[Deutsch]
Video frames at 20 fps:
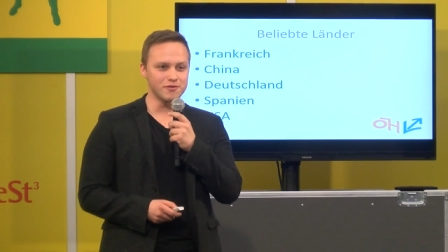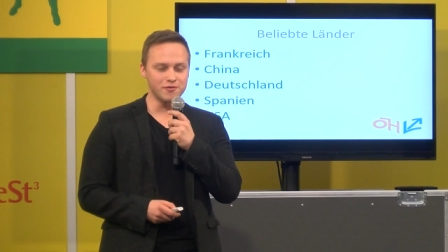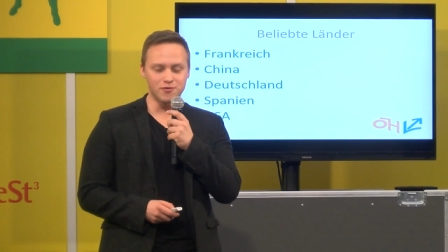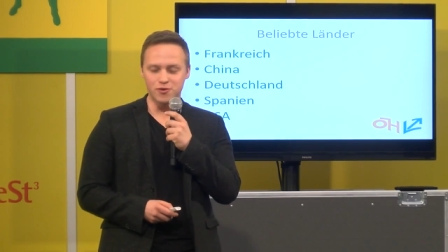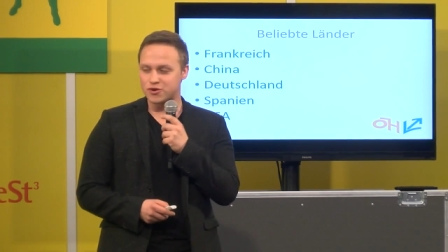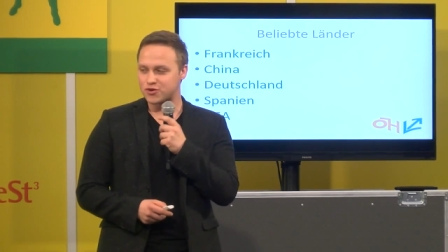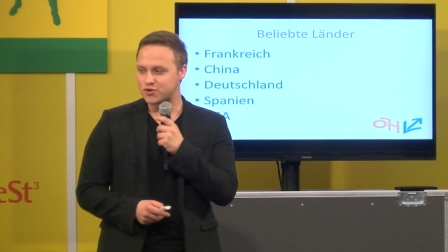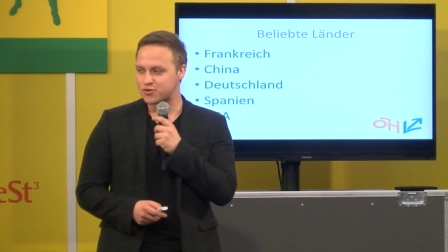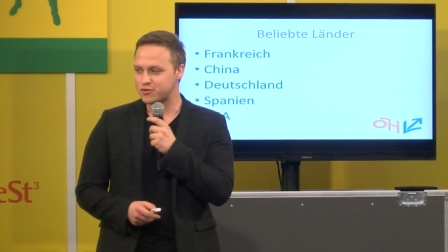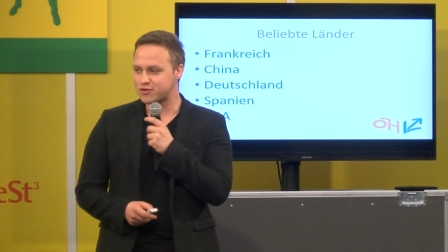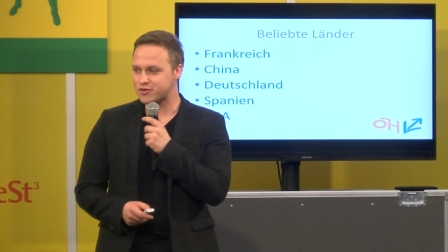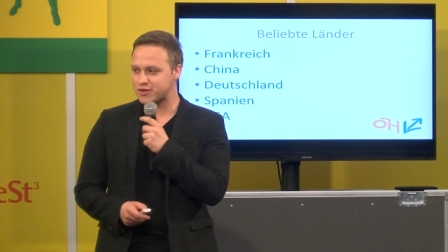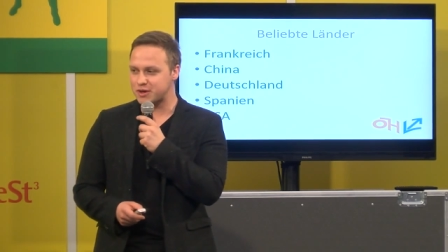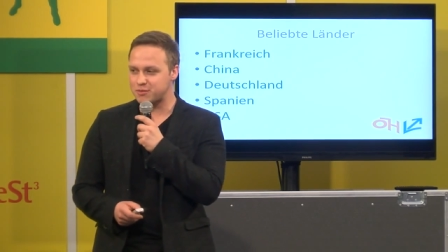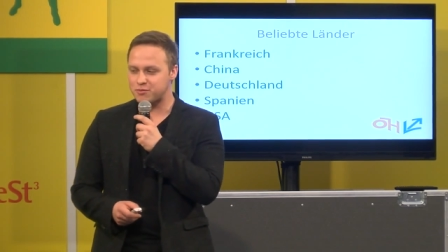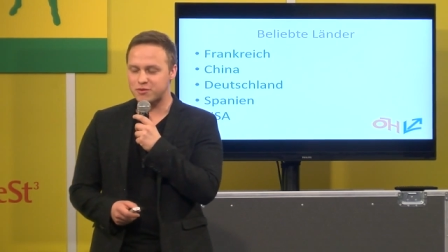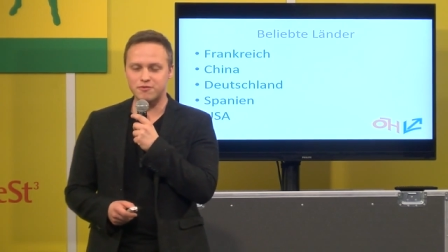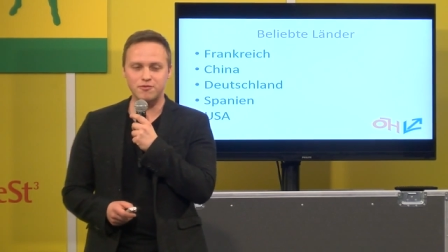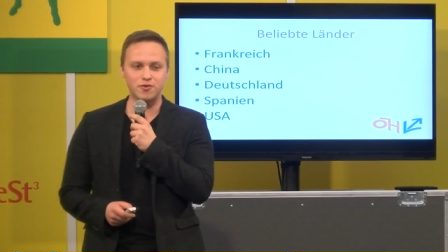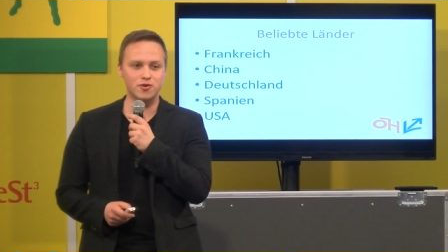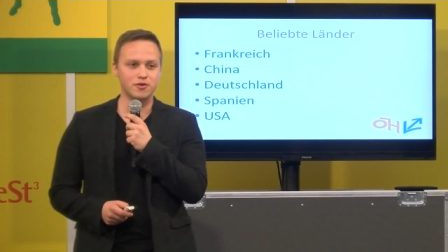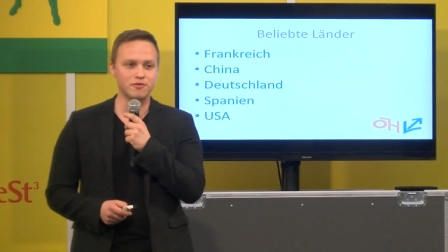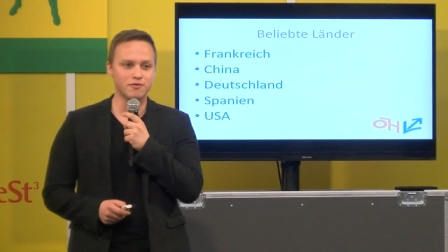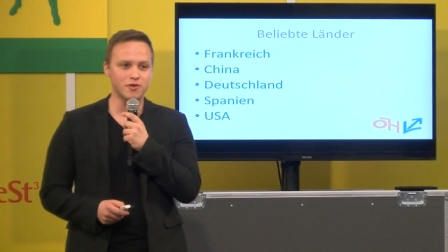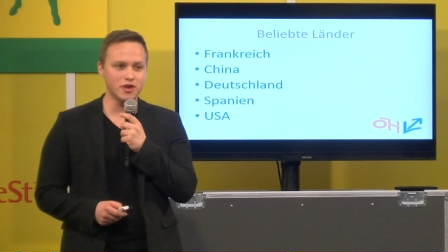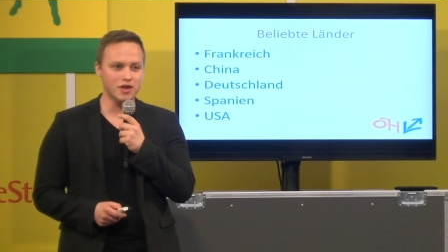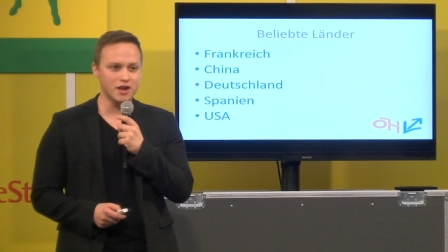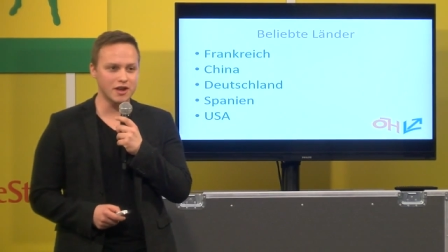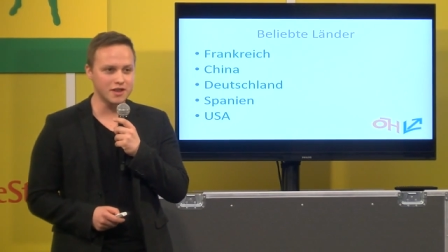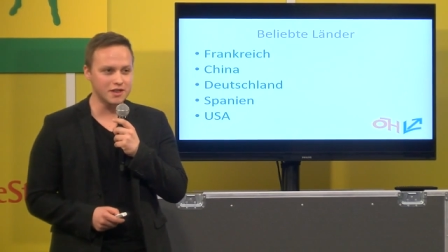wo es sowas gibt und wo,
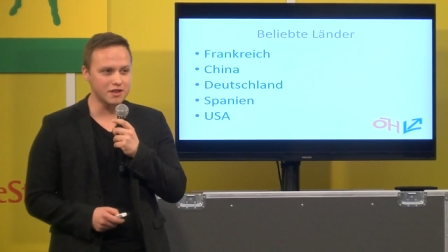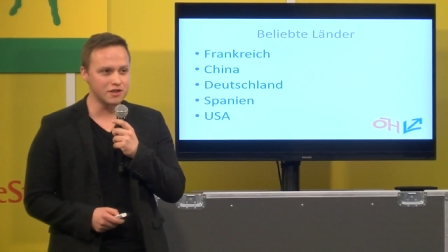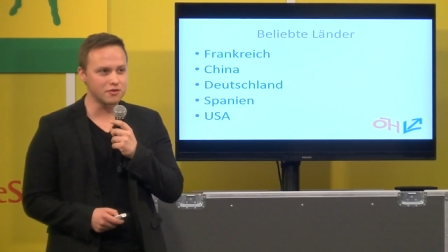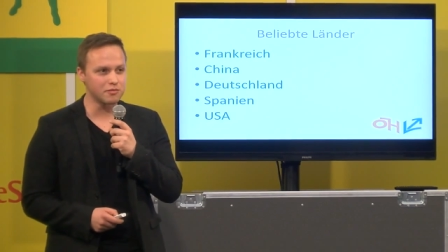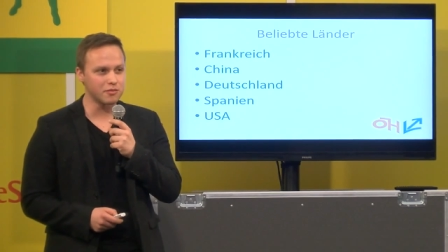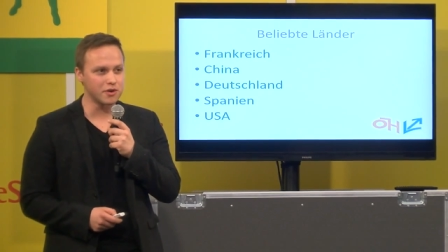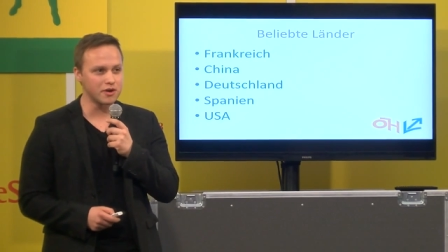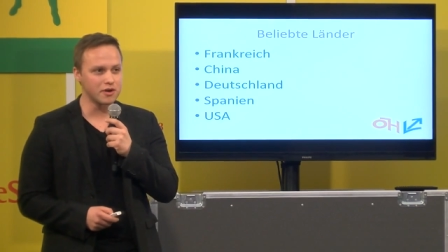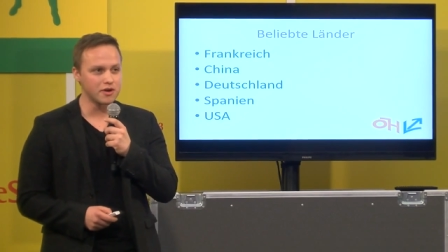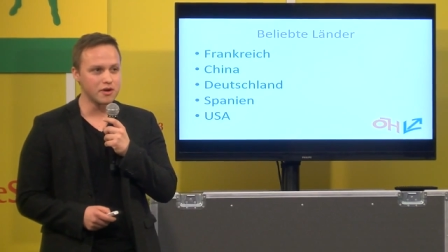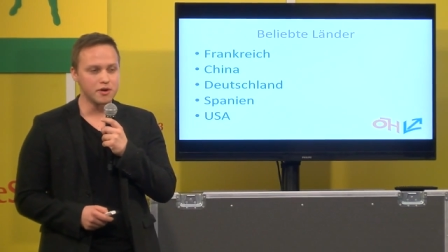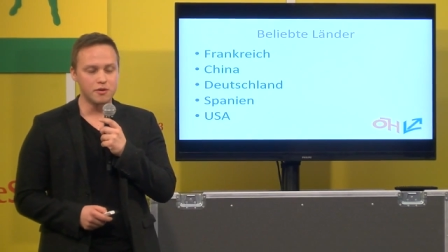welche Länder dabei